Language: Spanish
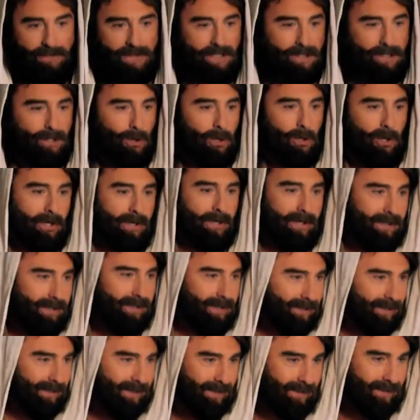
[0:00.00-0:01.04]
del Señor
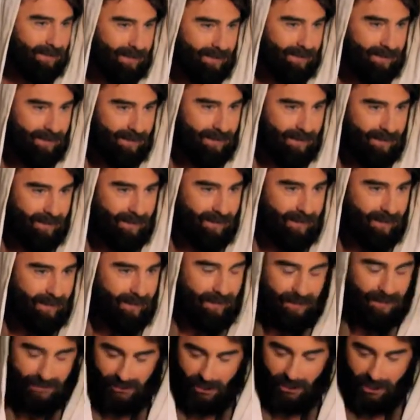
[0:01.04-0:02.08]

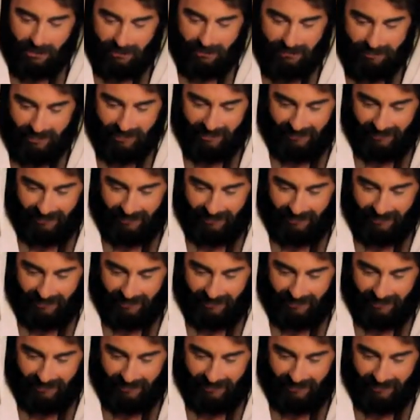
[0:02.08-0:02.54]
está en